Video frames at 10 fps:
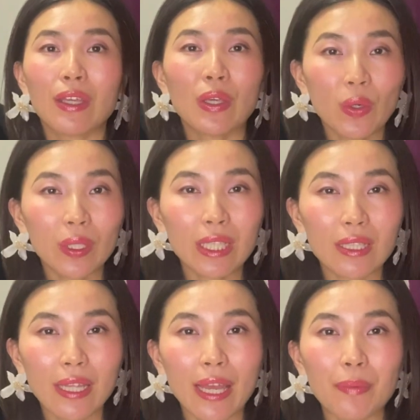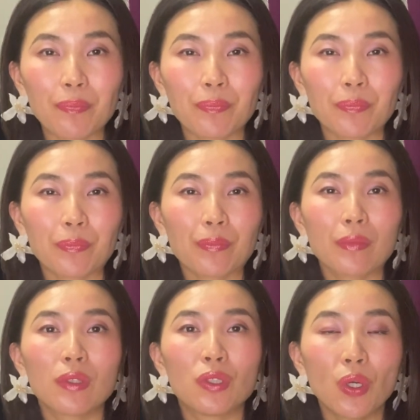今日はですね、
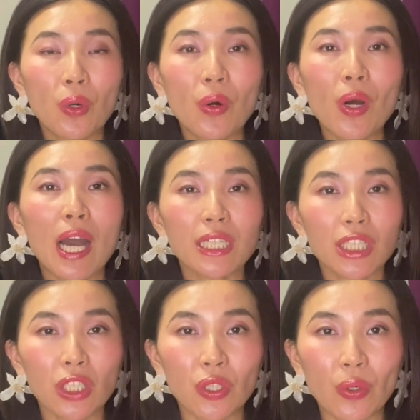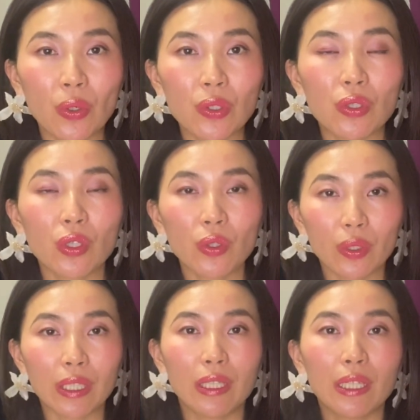情報発信をする
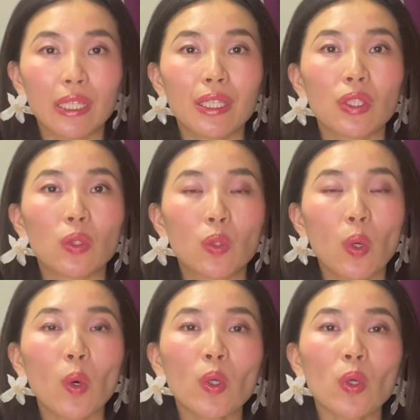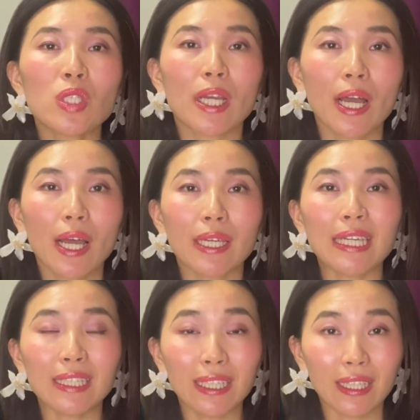のに同業者が
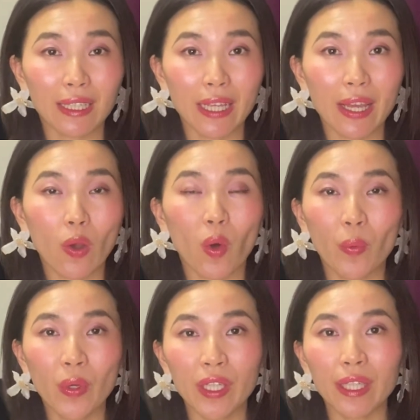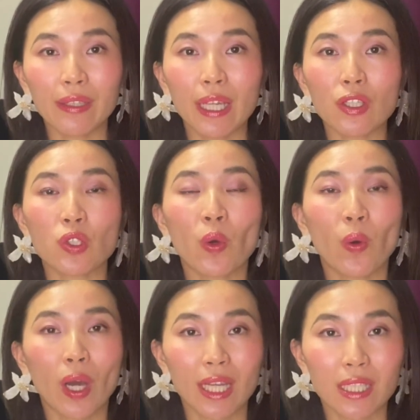気になって思い切って情
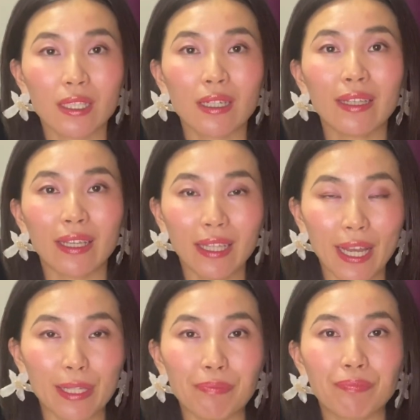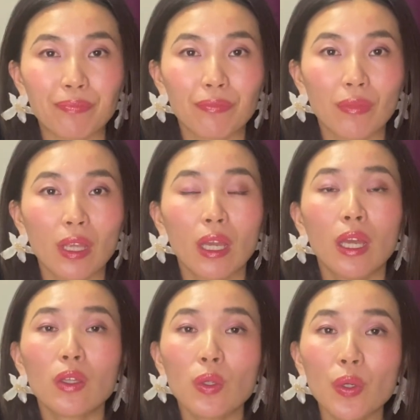報発信ができない
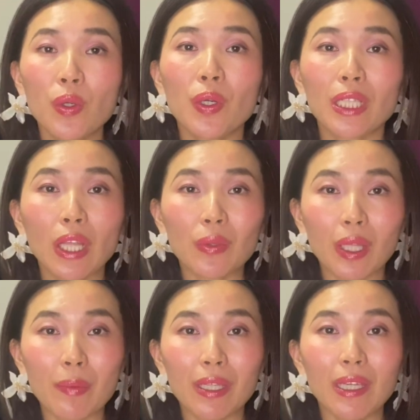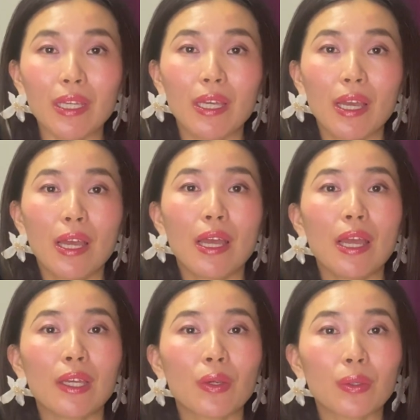という方のために、
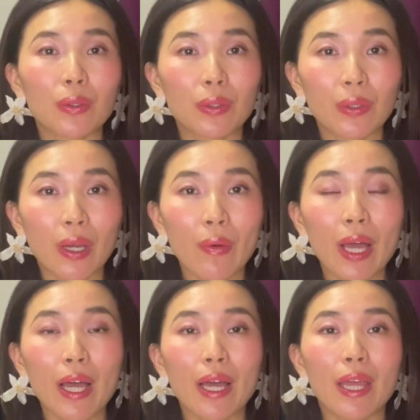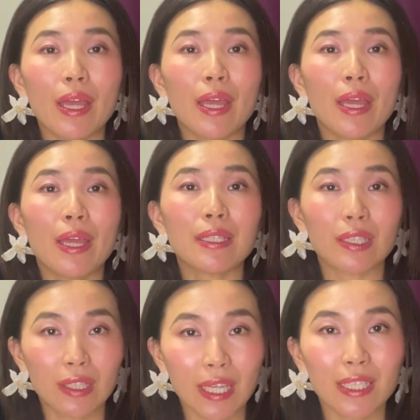今日の動画は、
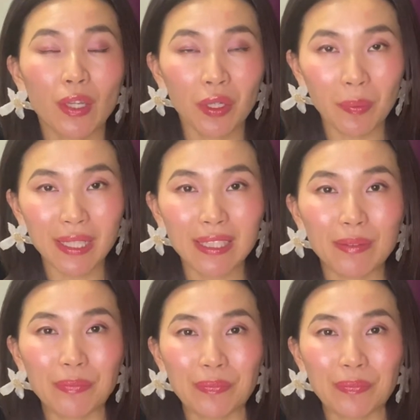撮影しております。